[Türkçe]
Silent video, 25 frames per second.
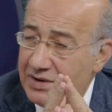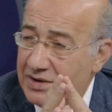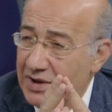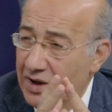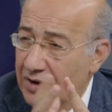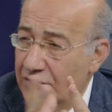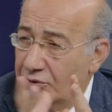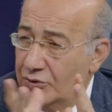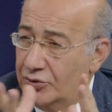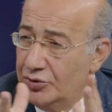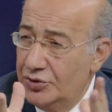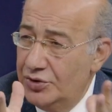
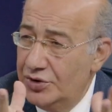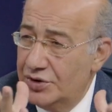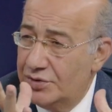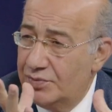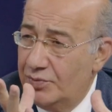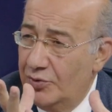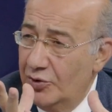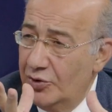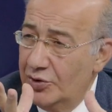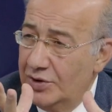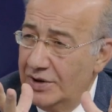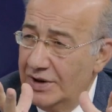mesela Kudüs
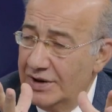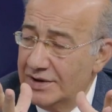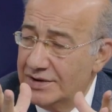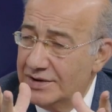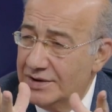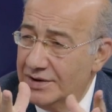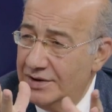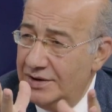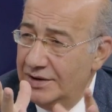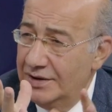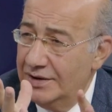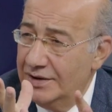
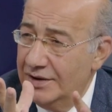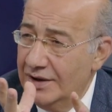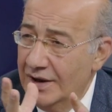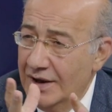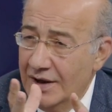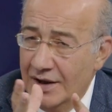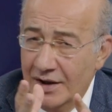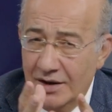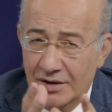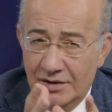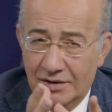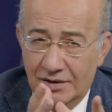bölgesinin
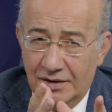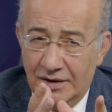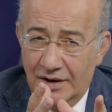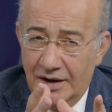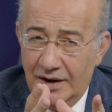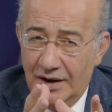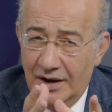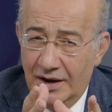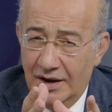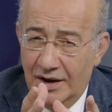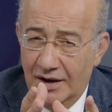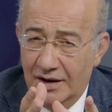
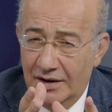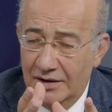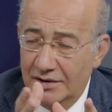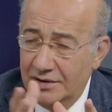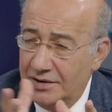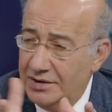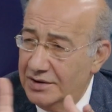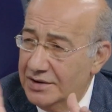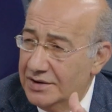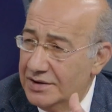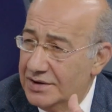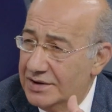e,
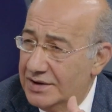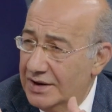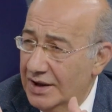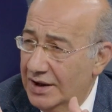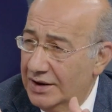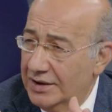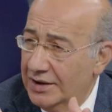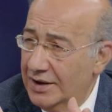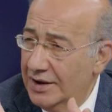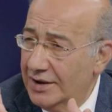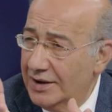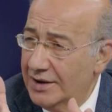
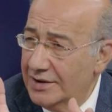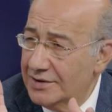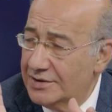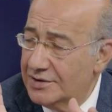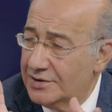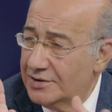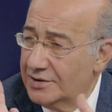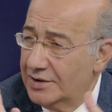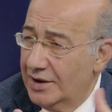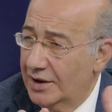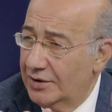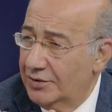Hristiyanlar
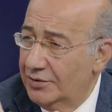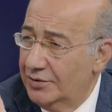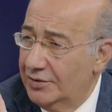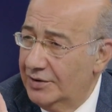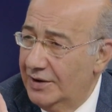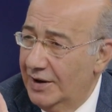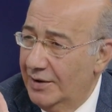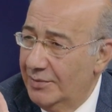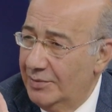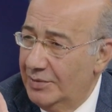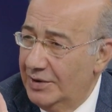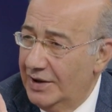açısından
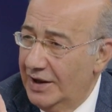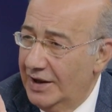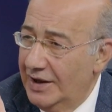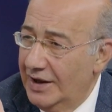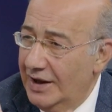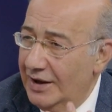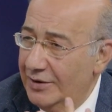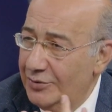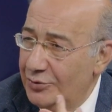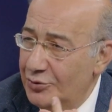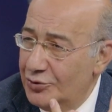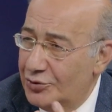önemine.
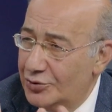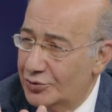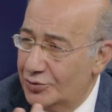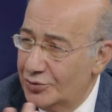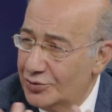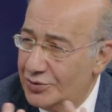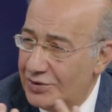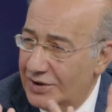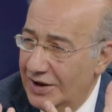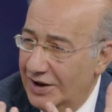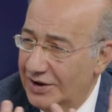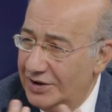Yani üç
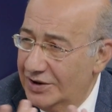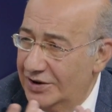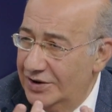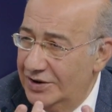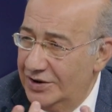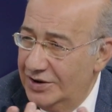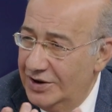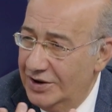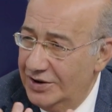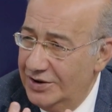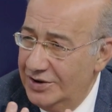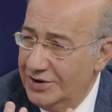kutsal
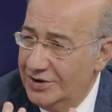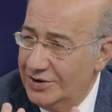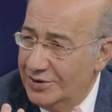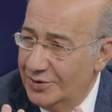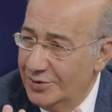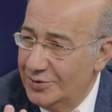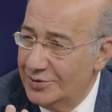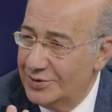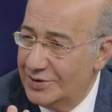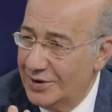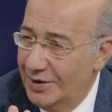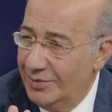din dedik
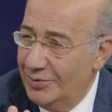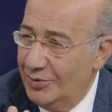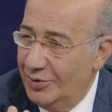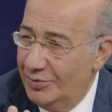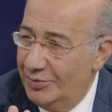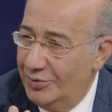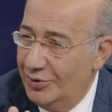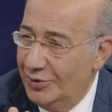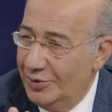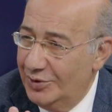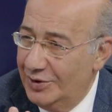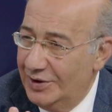ki hocam
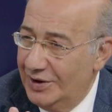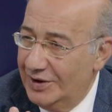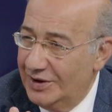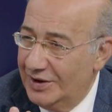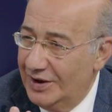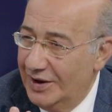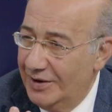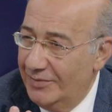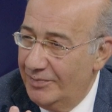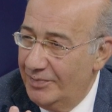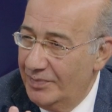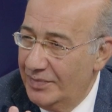o
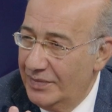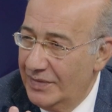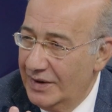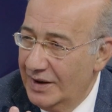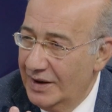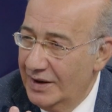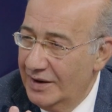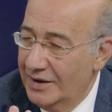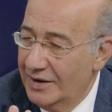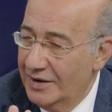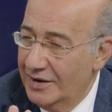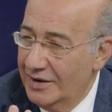bölgede.
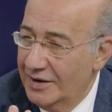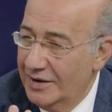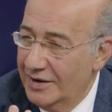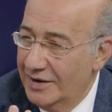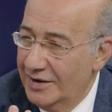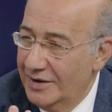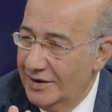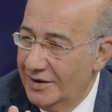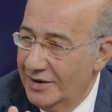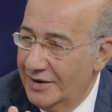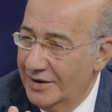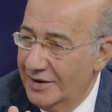Yani arada o
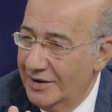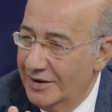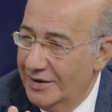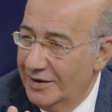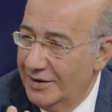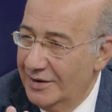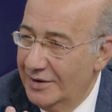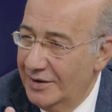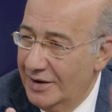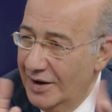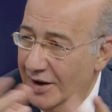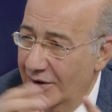zaman ona
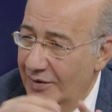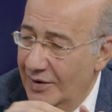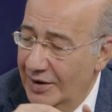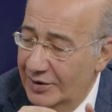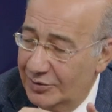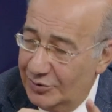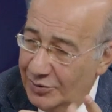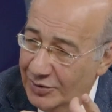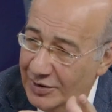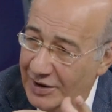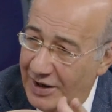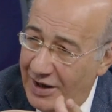girdik.
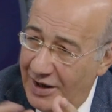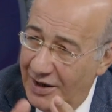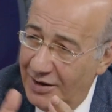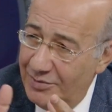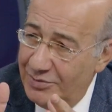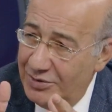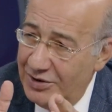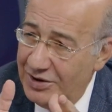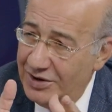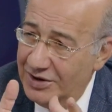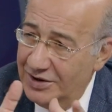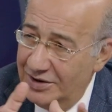Evet oraya
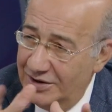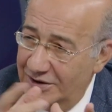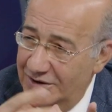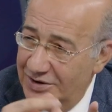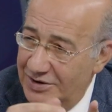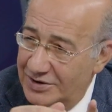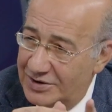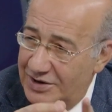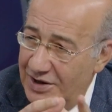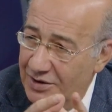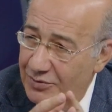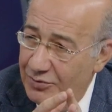lazım.
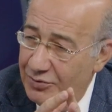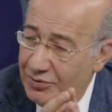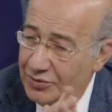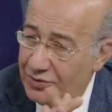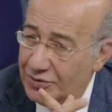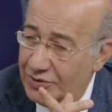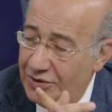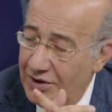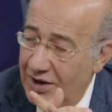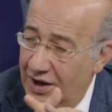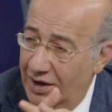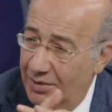bir şey
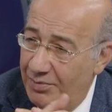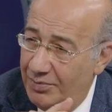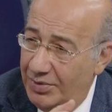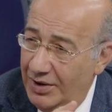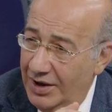Hazreti